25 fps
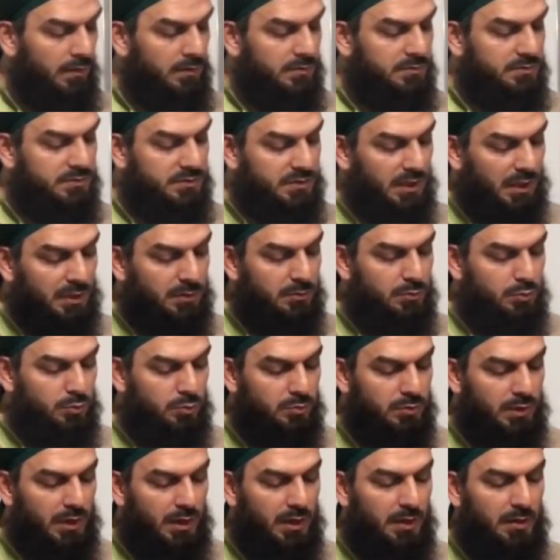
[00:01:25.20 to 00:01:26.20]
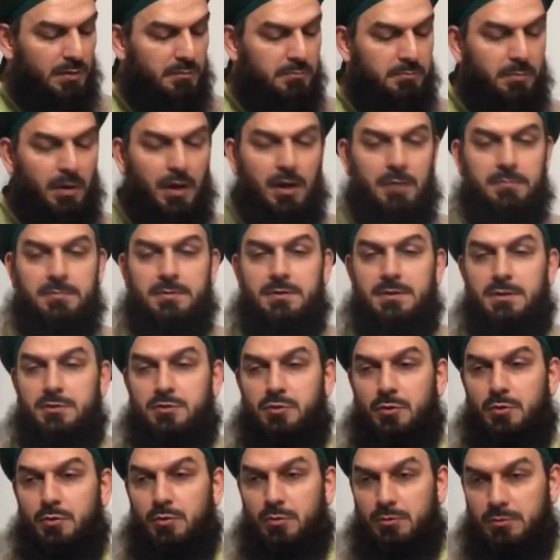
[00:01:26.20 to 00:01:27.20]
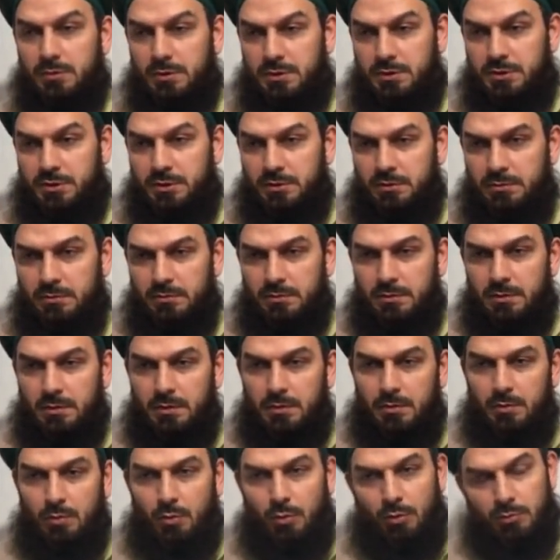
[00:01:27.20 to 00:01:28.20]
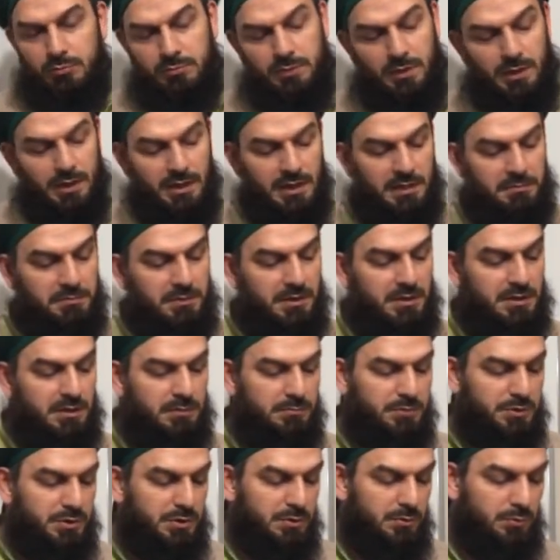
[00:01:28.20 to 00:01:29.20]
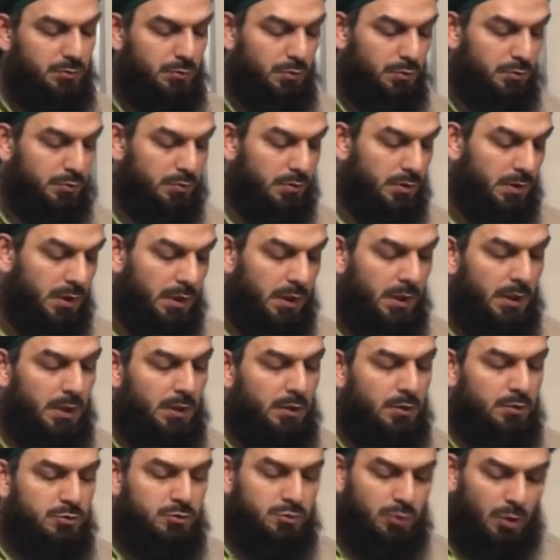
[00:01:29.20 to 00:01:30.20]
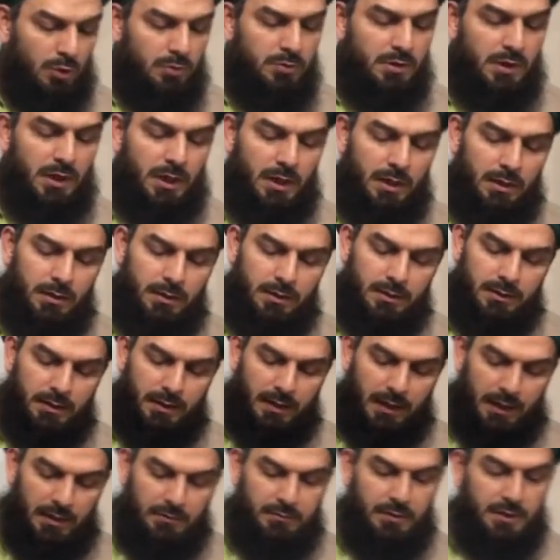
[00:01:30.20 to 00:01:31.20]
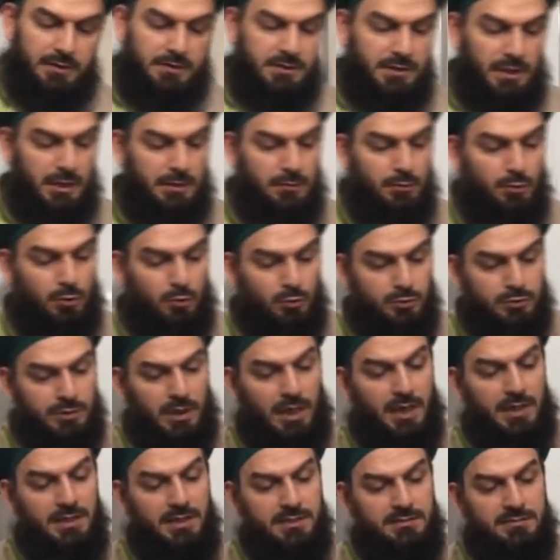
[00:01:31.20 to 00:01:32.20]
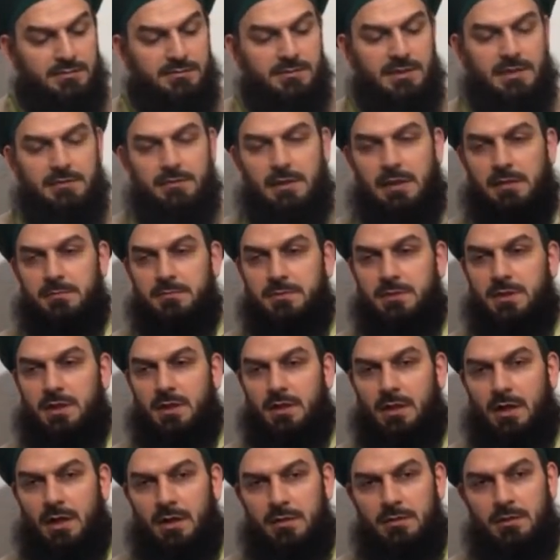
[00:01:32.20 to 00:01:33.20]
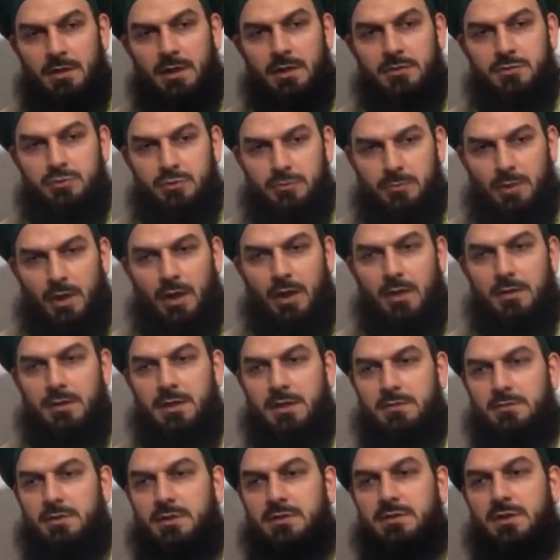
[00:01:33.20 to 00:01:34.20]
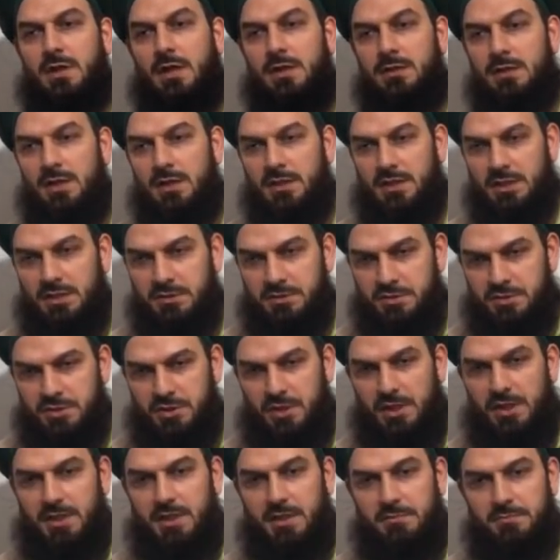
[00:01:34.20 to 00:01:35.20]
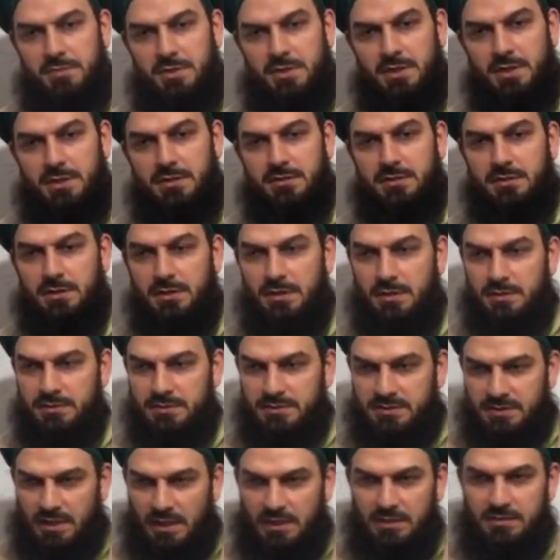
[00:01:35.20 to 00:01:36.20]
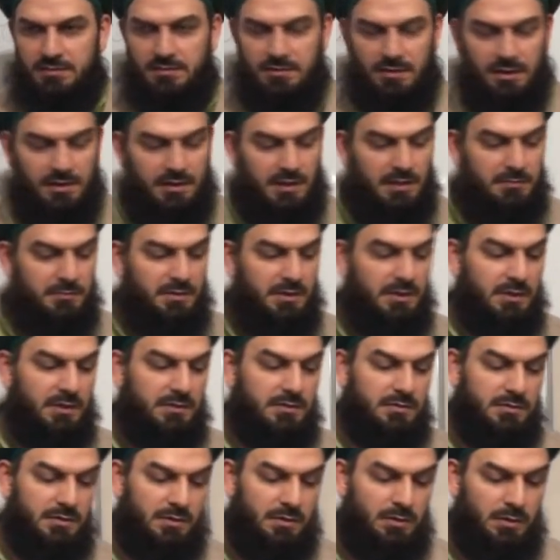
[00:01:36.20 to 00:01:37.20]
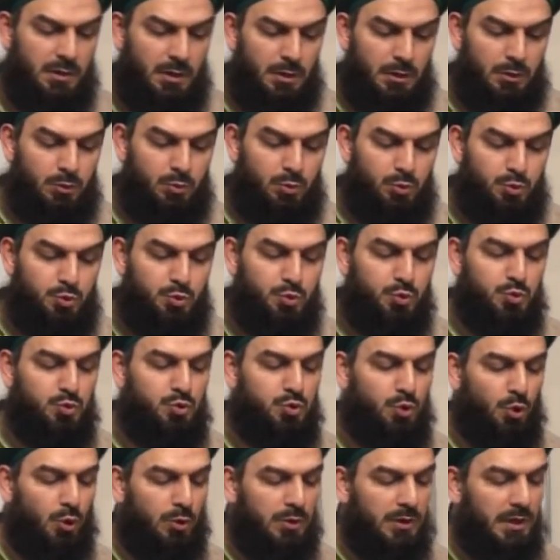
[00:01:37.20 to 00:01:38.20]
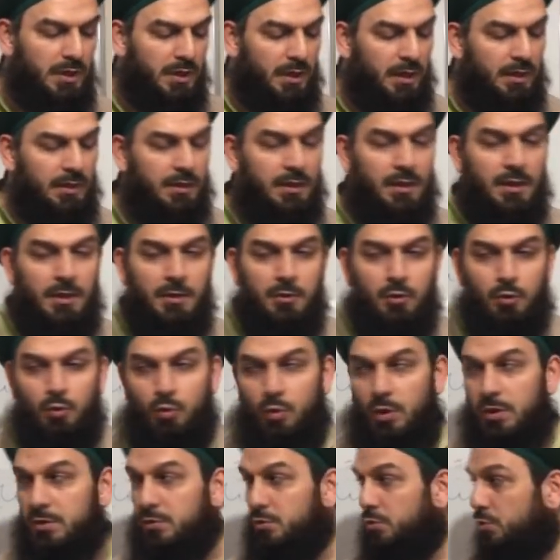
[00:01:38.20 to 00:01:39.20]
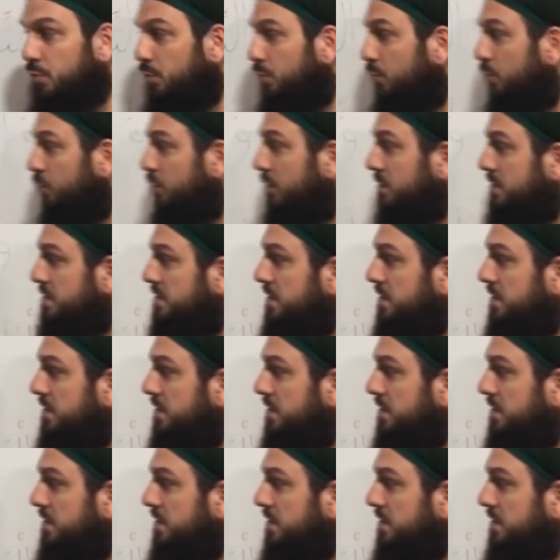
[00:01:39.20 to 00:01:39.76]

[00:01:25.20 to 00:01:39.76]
zeytün de Babil'de çok olduğu için onlara yemin edilmiştir diyor. Sonra evet geliyoruz ayetin devamına. Allah Subhanahu ve Teala incire yemin etti, zeytine yemin etti. Üçüncü olarak vatur